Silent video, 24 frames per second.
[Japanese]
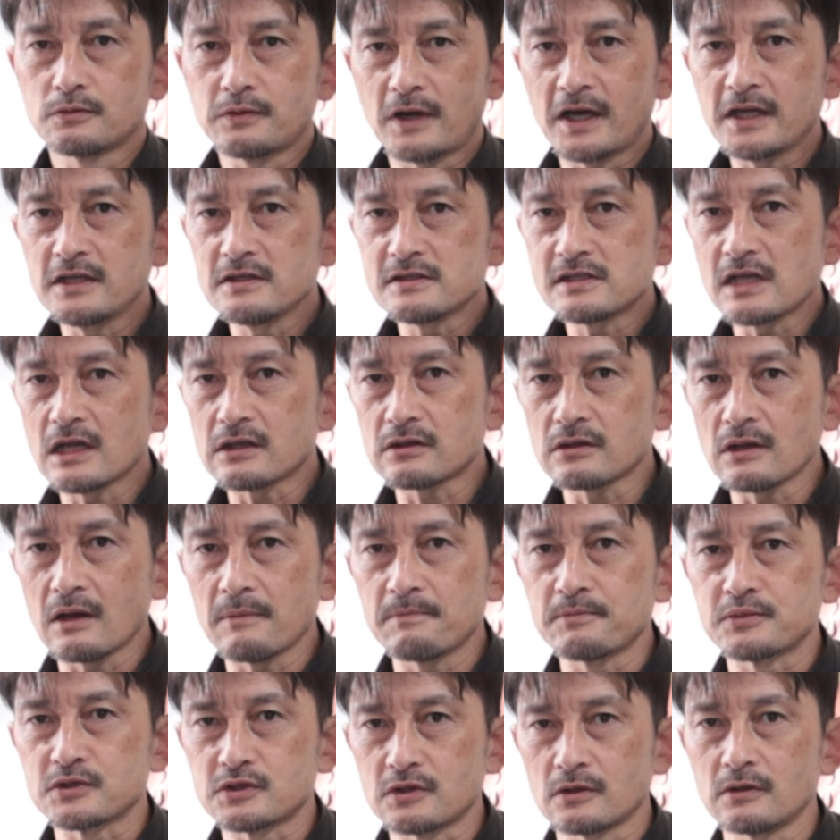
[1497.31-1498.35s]

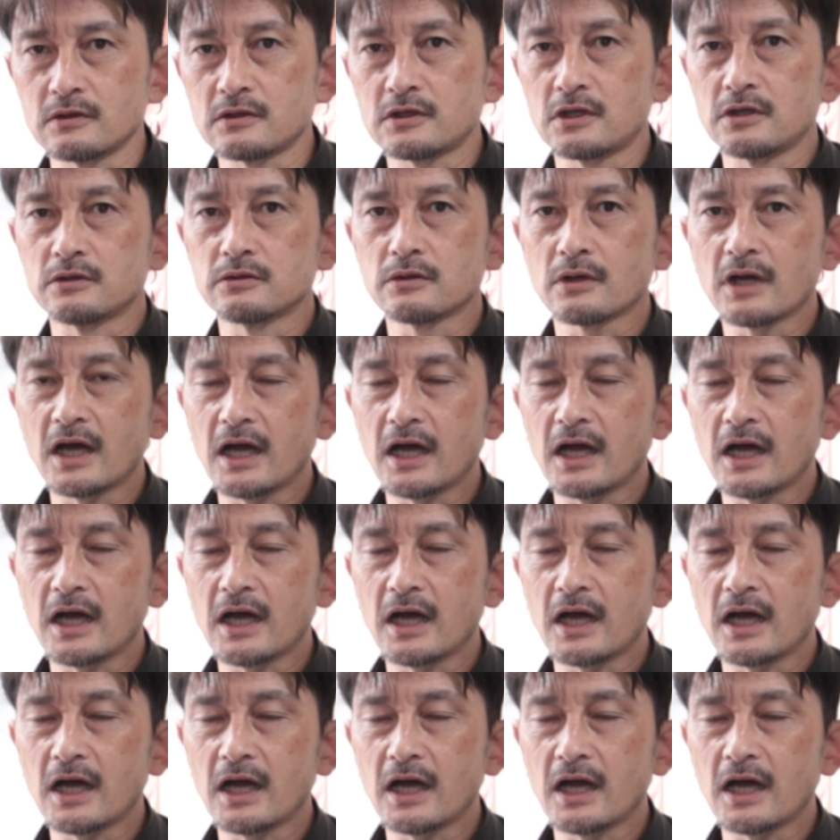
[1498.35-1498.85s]
ファインセットアップするっていうの